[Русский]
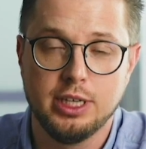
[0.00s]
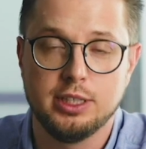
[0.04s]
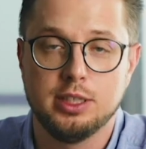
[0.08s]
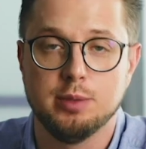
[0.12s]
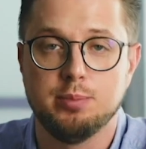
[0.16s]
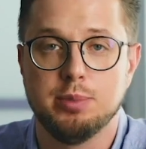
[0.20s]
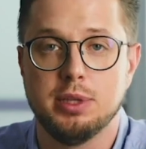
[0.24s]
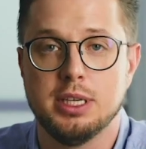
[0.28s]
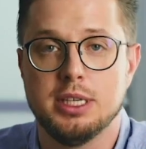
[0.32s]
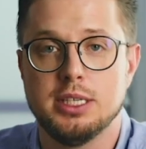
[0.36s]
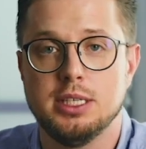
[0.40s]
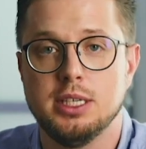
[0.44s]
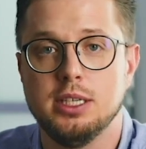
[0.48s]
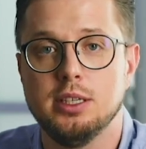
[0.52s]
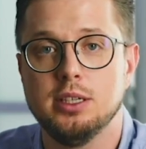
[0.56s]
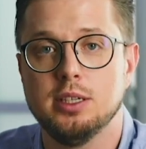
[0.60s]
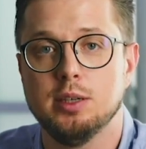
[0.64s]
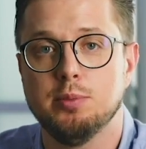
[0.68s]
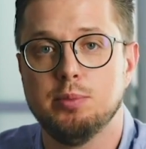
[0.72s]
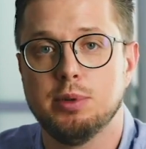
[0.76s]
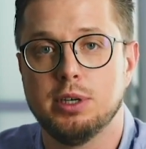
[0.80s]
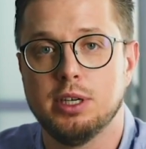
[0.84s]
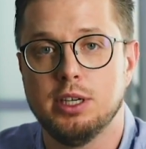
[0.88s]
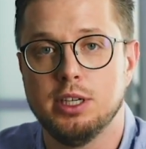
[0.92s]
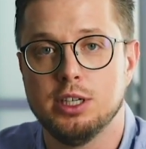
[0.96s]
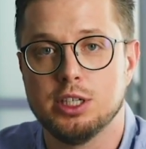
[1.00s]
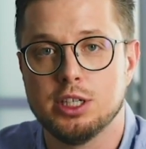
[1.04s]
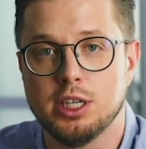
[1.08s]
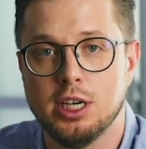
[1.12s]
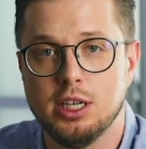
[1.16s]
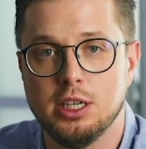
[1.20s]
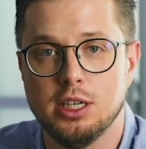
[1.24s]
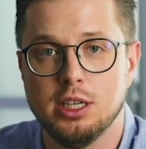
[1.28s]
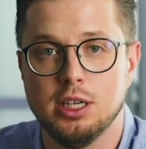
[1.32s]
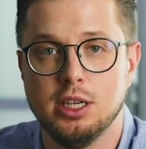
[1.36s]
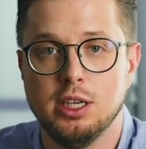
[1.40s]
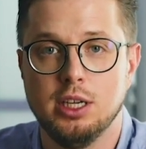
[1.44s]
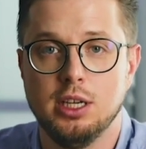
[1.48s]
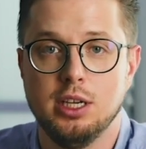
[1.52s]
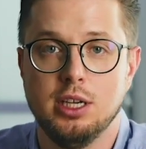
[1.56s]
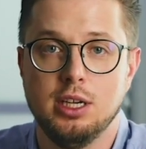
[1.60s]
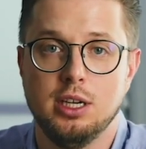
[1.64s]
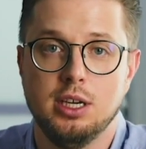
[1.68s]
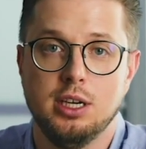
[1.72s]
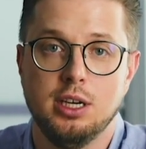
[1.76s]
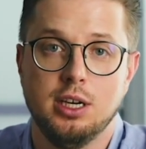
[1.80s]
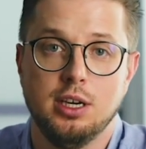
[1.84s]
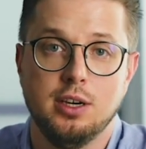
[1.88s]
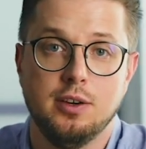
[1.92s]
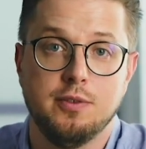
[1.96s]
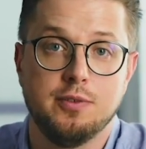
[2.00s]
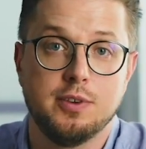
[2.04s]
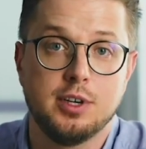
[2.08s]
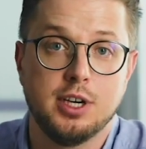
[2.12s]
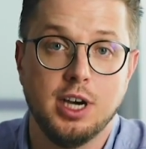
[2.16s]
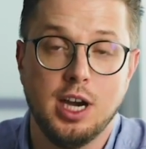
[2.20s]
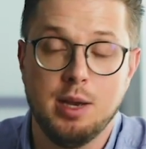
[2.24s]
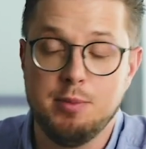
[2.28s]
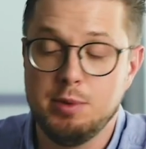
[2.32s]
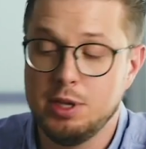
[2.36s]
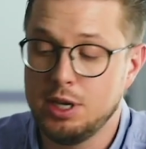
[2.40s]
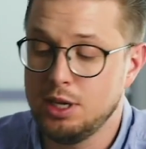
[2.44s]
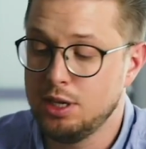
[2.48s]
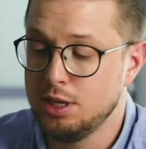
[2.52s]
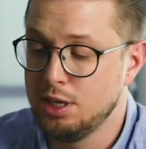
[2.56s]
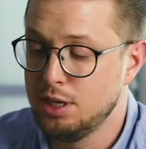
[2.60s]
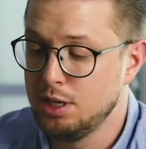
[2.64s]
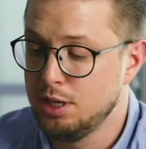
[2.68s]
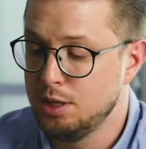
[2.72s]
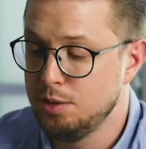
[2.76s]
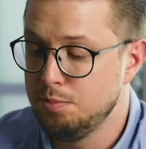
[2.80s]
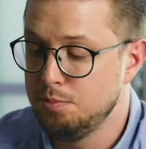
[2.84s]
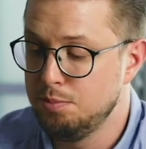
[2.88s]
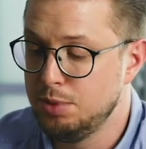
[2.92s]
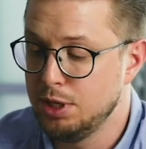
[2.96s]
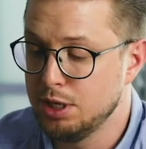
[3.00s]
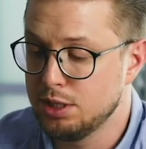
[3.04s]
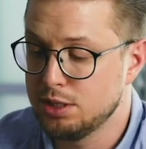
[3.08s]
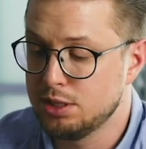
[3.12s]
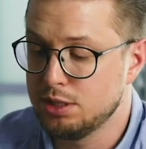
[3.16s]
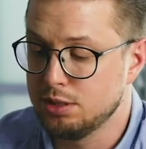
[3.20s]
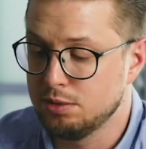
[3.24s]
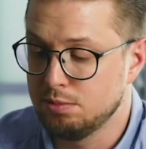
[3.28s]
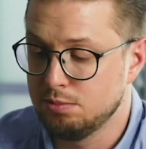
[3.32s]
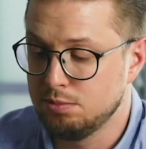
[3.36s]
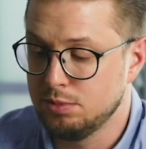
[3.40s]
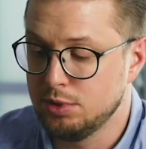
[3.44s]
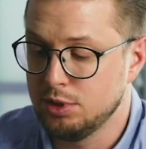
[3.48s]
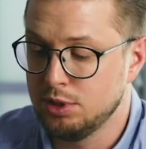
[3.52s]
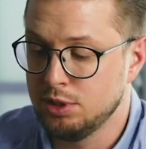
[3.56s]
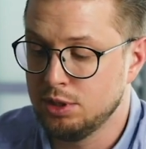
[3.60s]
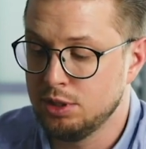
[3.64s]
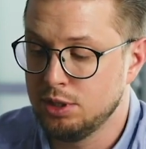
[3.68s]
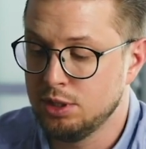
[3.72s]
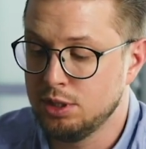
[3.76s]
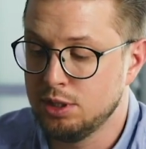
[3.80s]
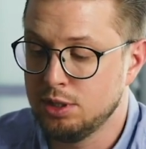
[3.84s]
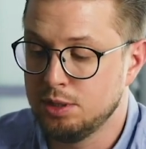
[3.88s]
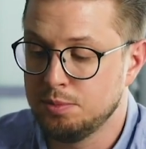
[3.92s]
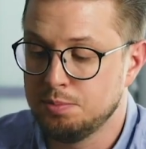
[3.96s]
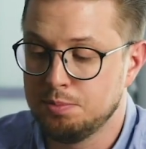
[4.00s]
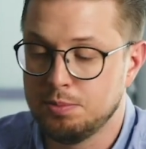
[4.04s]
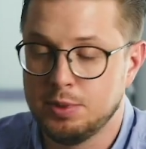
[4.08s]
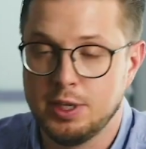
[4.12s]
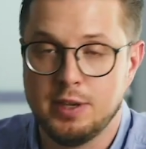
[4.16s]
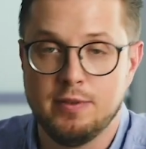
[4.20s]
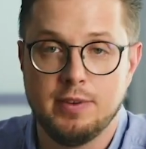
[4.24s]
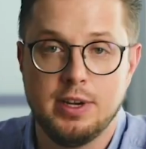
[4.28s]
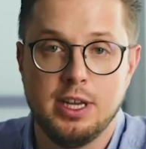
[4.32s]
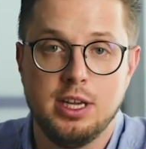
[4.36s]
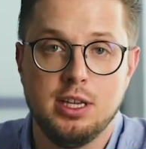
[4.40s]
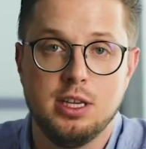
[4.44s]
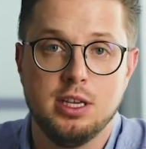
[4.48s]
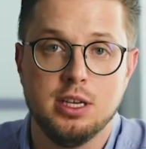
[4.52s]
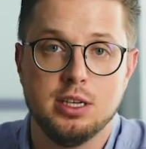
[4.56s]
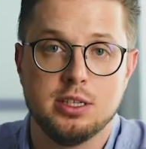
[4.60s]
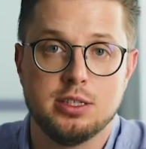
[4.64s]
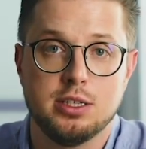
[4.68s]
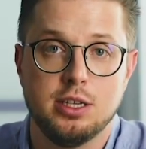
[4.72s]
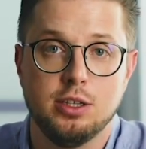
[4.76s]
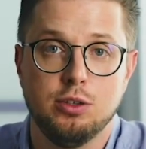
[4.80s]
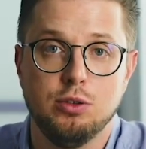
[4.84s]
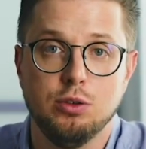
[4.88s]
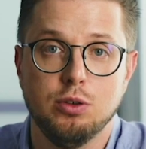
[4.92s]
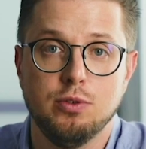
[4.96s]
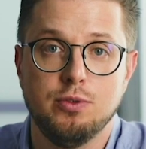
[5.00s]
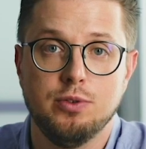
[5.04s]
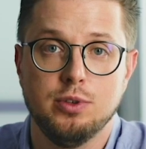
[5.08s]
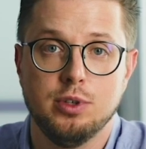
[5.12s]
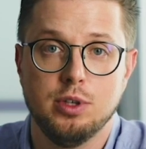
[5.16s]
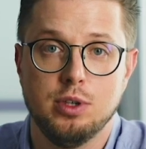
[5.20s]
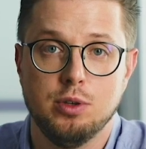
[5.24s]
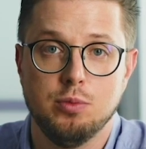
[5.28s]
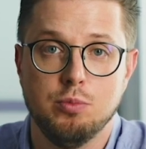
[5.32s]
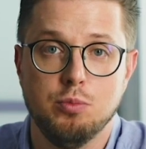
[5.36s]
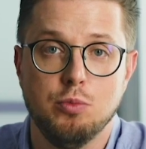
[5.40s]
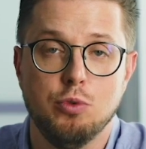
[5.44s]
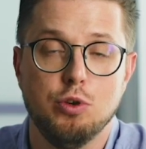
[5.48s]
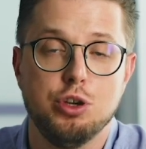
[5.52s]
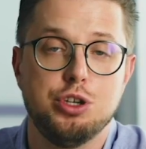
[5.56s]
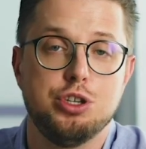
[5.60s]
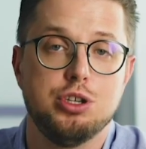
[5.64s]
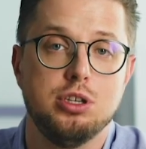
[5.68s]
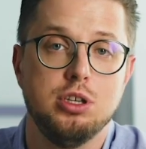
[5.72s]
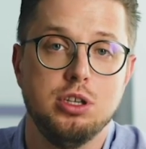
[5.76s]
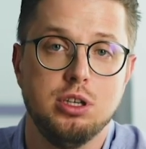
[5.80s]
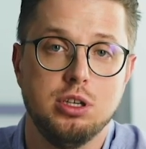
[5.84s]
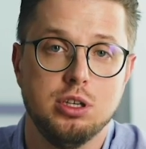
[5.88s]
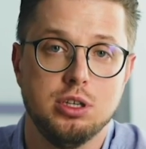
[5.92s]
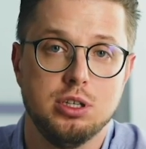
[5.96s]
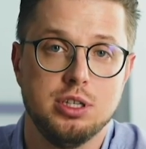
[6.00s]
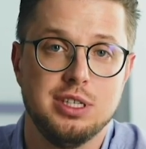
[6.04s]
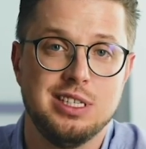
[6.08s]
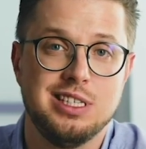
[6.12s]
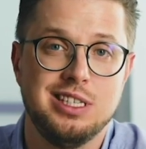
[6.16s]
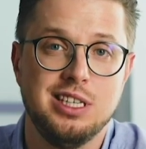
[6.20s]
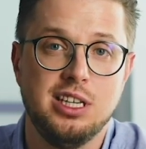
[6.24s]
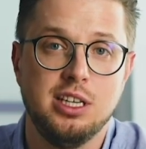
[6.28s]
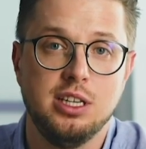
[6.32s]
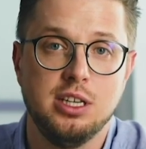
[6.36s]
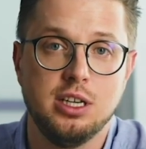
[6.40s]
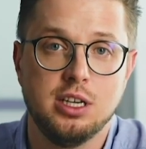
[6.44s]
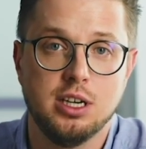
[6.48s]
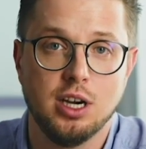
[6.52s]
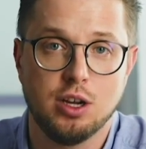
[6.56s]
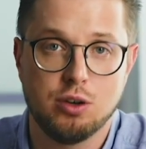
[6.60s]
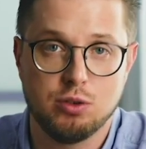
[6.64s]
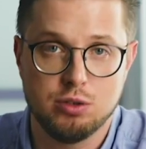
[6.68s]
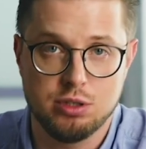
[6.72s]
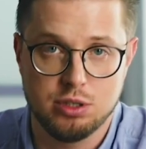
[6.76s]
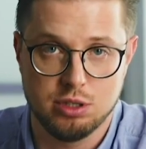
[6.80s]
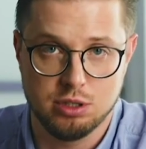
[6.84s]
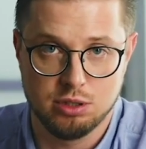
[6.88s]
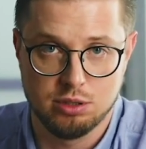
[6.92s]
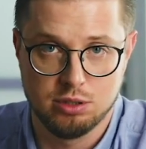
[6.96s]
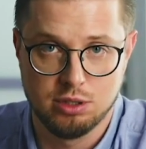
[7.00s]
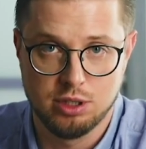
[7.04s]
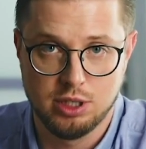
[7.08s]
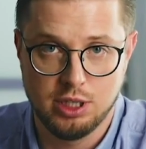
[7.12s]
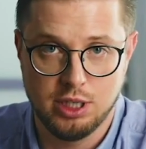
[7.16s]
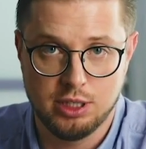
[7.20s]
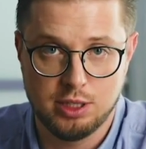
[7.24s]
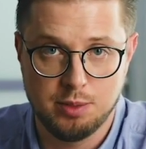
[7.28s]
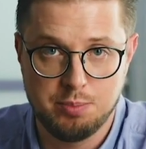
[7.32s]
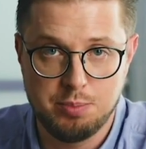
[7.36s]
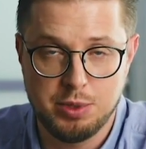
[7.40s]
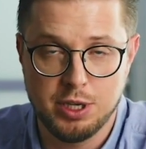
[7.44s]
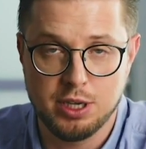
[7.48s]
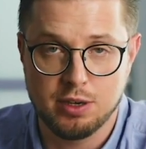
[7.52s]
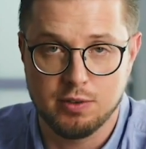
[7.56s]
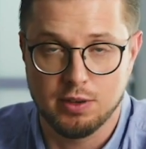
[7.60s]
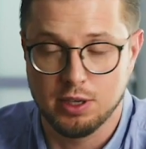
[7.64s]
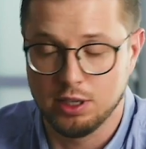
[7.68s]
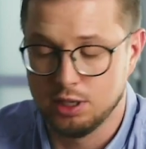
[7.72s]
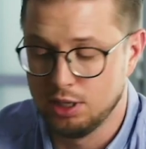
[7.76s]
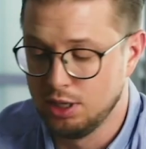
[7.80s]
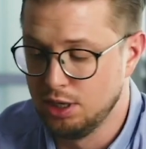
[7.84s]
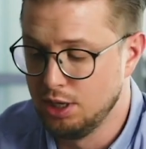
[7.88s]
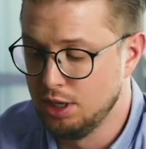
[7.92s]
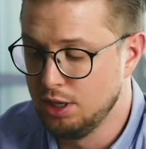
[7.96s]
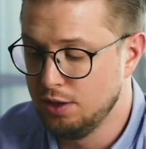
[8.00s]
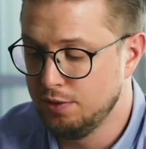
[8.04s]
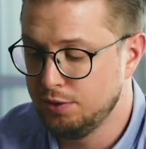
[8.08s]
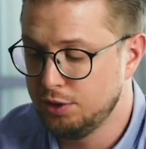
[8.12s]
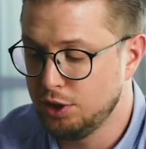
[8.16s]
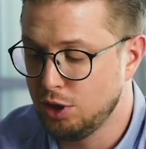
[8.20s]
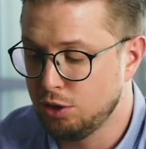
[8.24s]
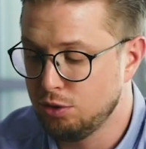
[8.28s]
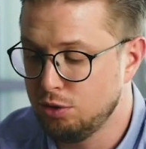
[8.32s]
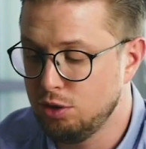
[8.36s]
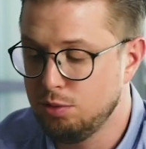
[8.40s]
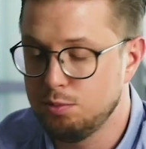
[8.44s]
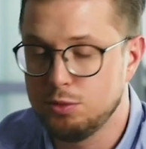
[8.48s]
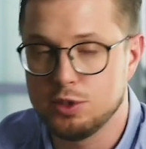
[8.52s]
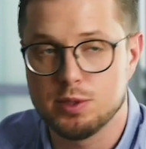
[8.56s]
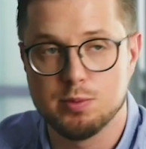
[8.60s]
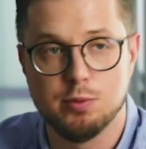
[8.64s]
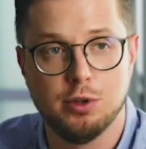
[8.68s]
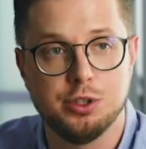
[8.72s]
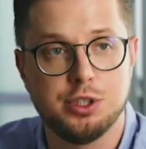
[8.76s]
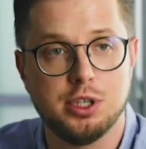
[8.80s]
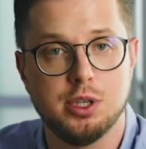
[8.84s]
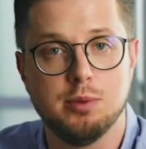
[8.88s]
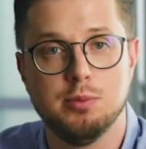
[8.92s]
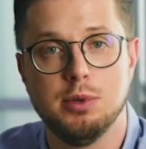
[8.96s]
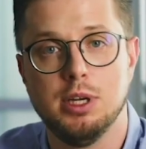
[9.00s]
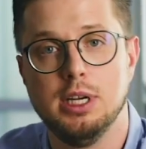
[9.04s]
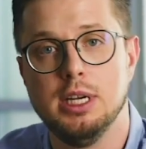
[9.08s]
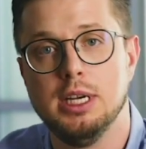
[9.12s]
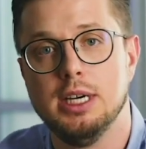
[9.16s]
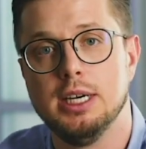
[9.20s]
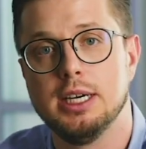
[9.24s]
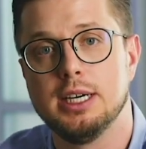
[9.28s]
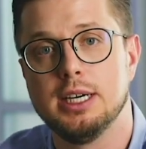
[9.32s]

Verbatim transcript: эта пластинка пролежала э, в камере без э, появления следов мощной, сильной коррозии. Это первое. Второе, мы смотрим,